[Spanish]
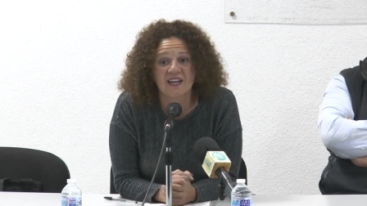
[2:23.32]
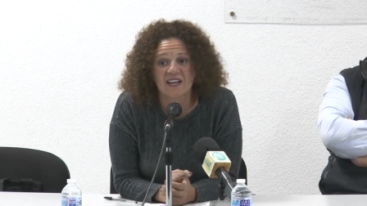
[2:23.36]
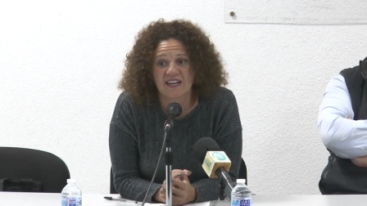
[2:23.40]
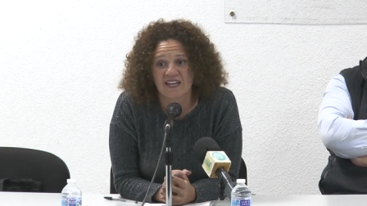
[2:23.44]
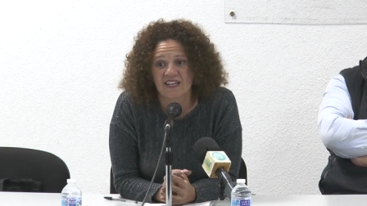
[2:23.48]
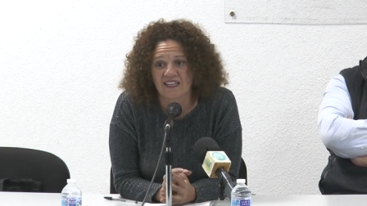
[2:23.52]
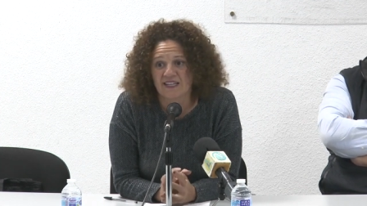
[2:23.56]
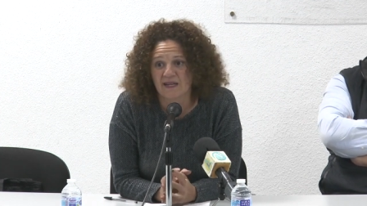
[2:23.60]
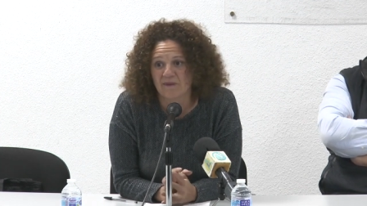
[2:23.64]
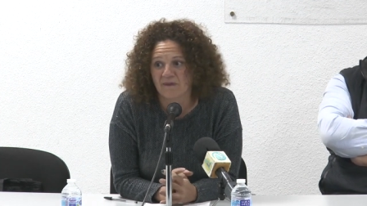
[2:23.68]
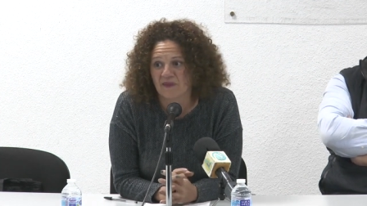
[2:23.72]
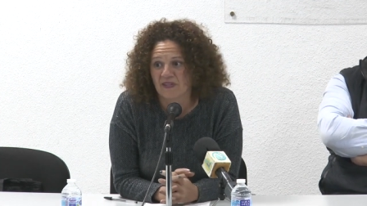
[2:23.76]

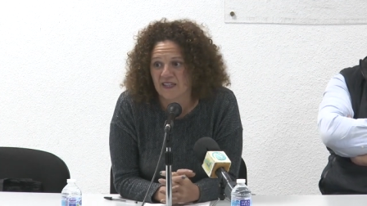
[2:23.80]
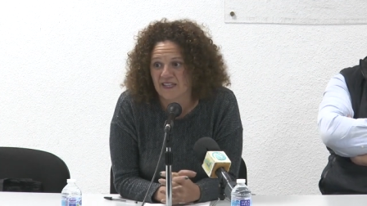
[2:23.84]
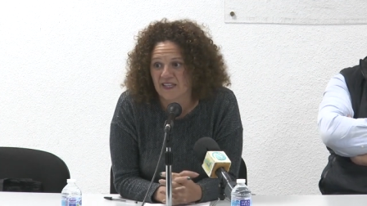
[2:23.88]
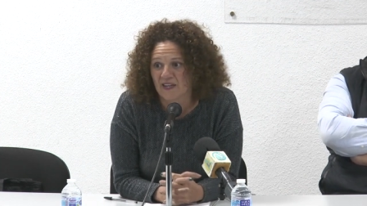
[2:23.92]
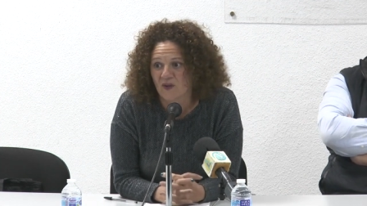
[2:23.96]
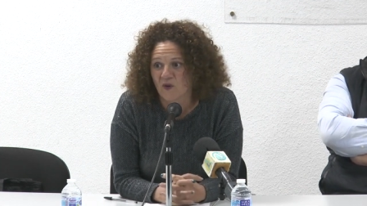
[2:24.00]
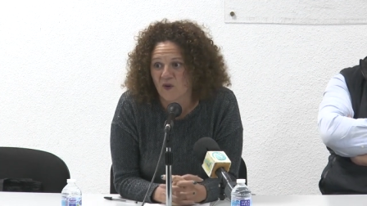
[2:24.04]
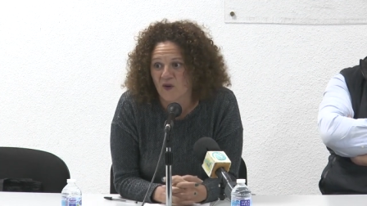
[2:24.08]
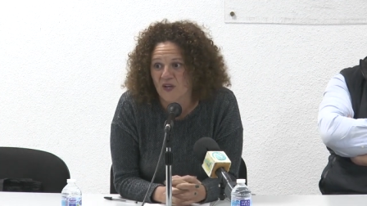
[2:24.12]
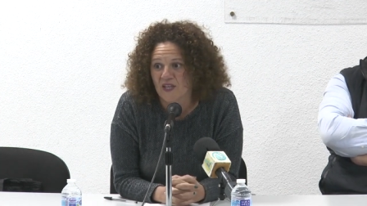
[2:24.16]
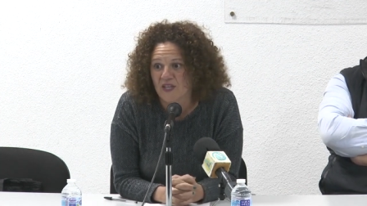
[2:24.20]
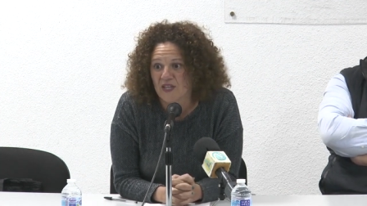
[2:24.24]
Que también
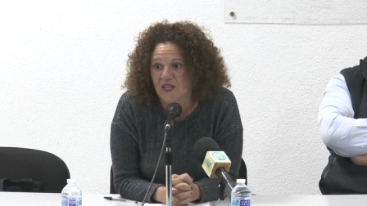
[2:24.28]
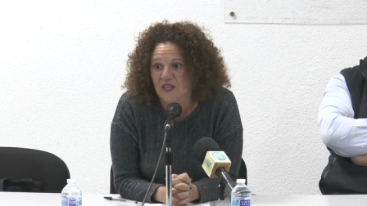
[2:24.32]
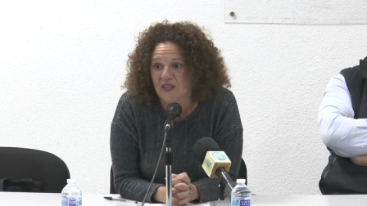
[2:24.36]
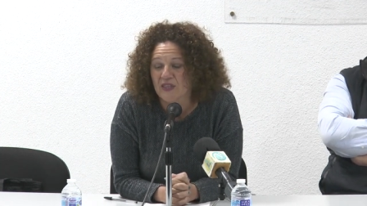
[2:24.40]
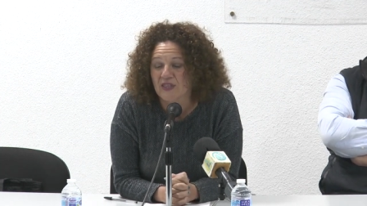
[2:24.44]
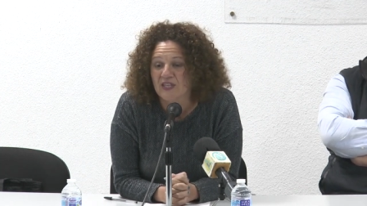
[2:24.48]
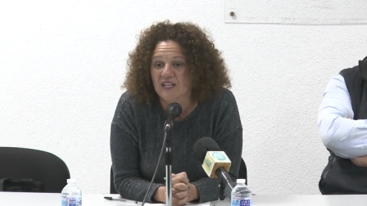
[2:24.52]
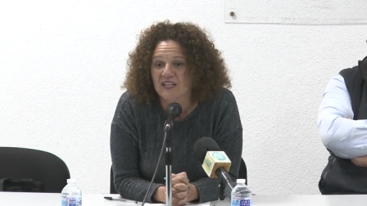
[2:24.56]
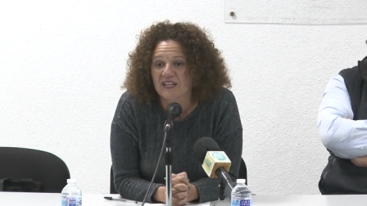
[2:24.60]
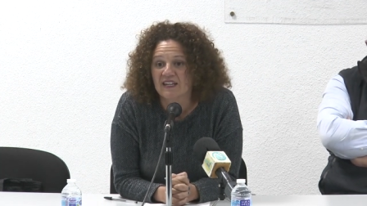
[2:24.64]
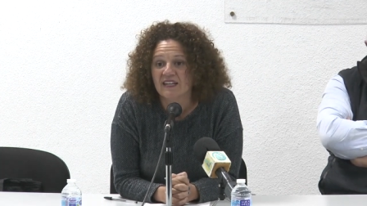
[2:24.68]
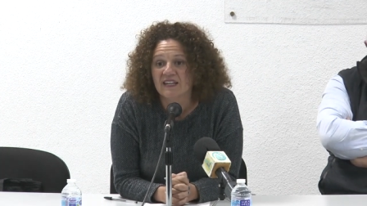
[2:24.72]
tengo que
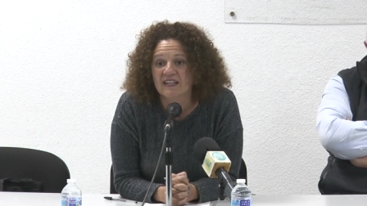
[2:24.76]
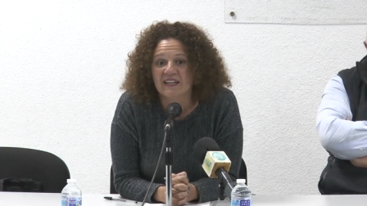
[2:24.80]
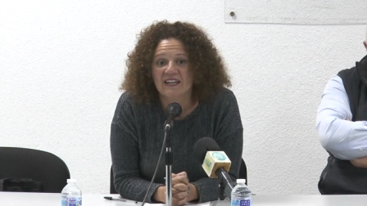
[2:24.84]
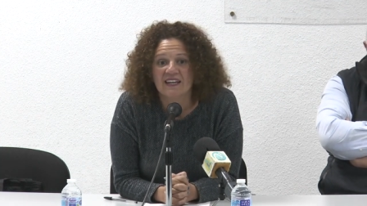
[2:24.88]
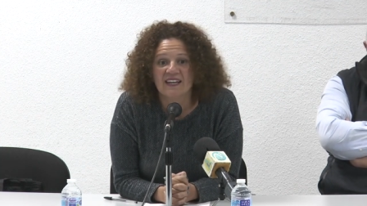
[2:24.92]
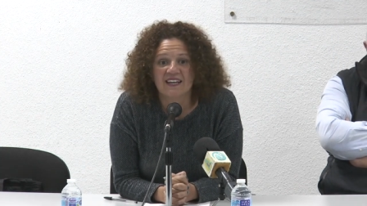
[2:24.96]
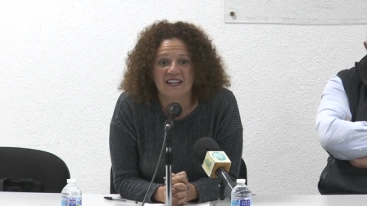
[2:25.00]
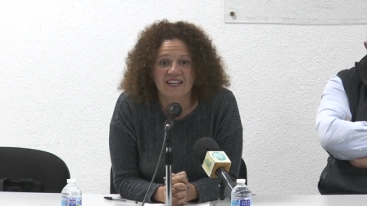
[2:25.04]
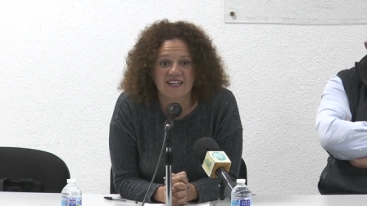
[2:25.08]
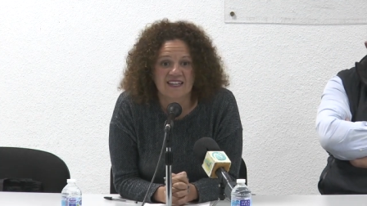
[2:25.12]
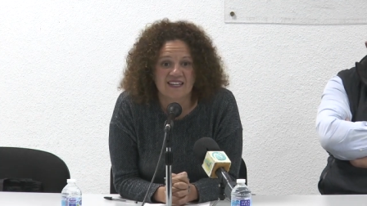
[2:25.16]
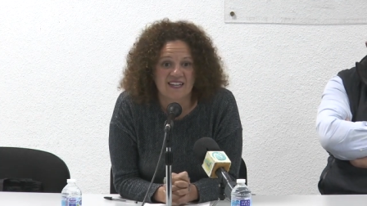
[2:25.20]
decir
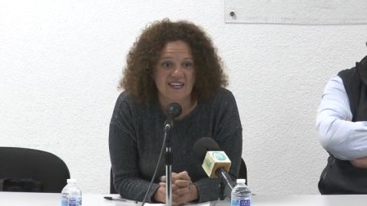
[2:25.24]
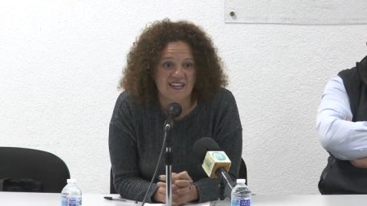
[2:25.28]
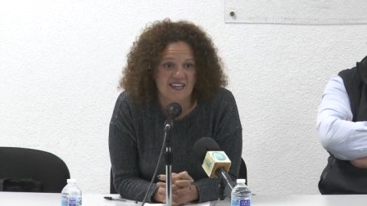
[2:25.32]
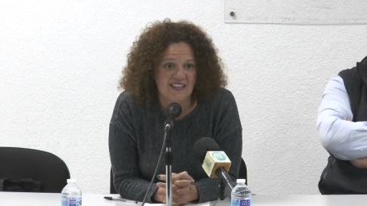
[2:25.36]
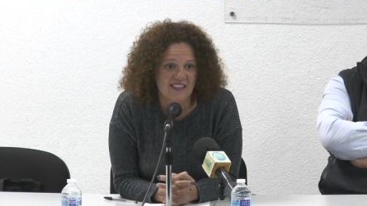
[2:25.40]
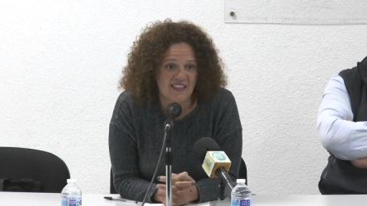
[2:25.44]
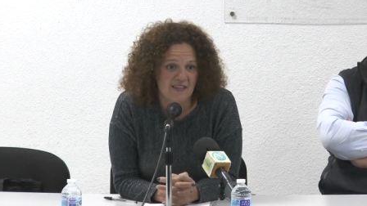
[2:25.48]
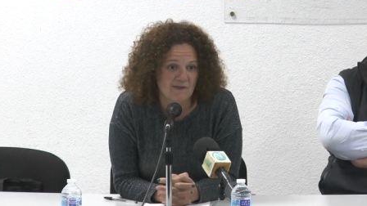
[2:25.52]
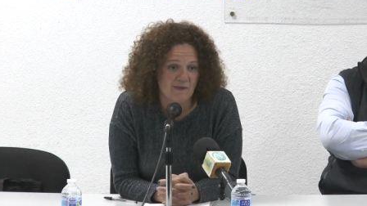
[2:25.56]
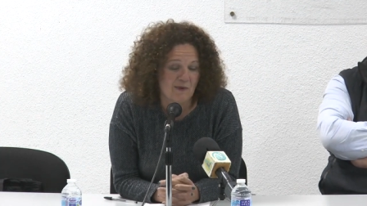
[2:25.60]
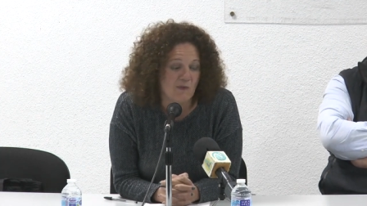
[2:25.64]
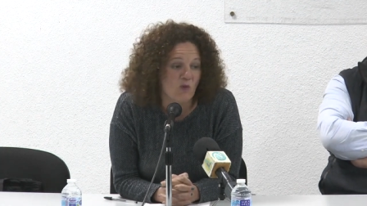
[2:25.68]

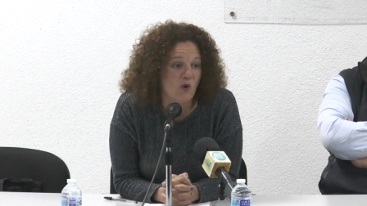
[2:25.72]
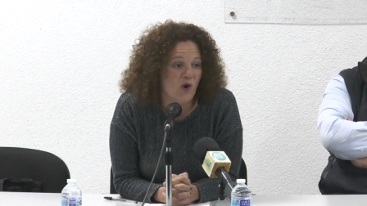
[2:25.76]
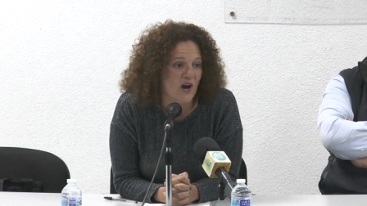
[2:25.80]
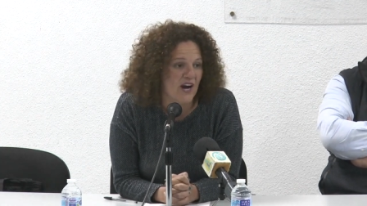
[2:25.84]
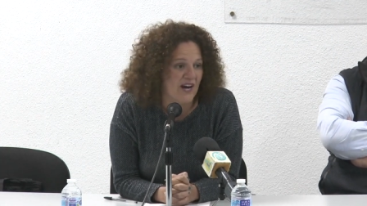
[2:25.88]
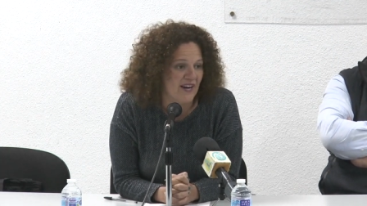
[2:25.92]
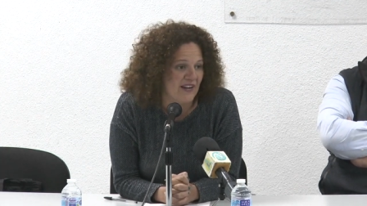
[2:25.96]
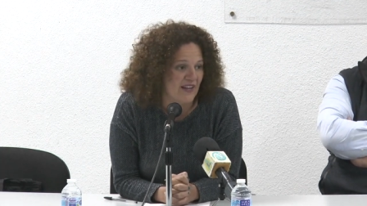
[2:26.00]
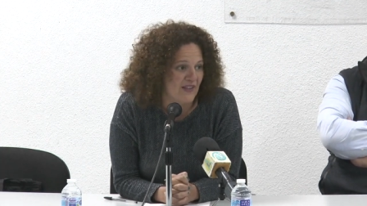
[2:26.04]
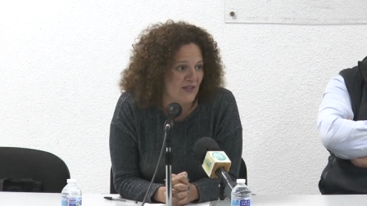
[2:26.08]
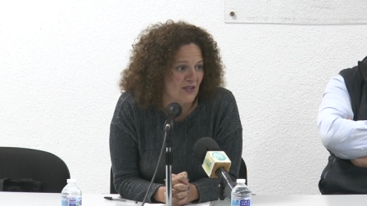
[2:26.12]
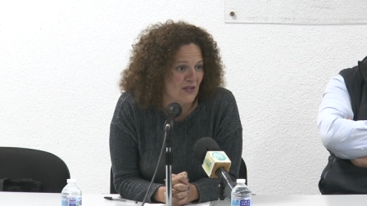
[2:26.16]
que debemos
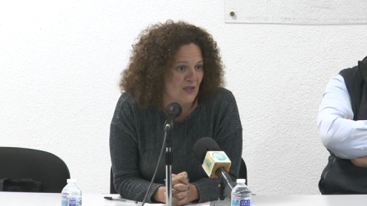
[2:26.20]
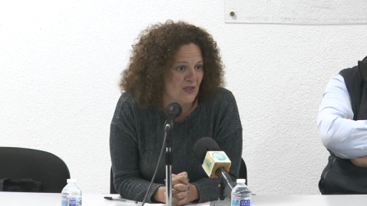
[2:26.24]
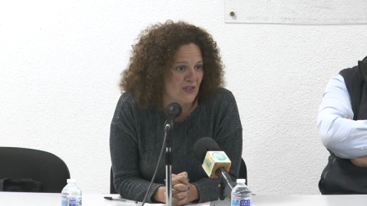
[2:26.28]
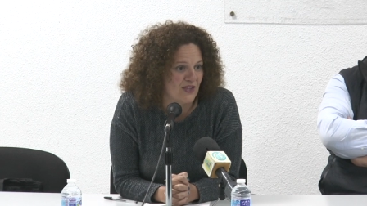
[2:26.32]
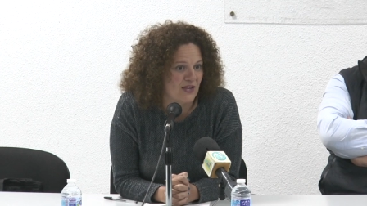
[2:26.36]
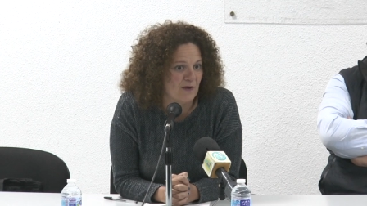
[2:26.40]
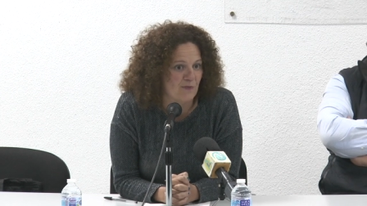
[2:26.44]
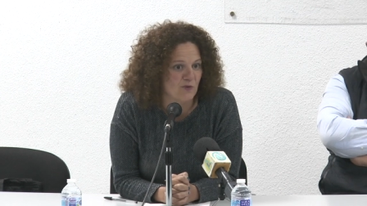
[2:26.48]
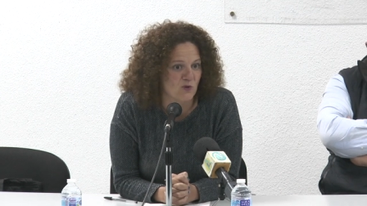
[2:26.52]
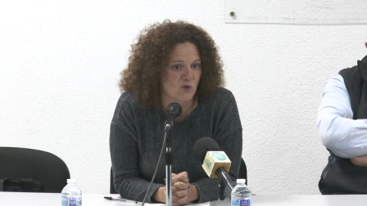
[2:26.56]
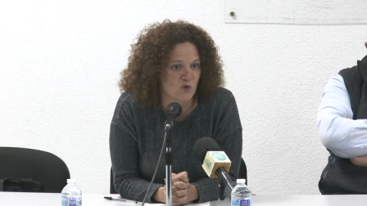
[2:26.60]
agradecer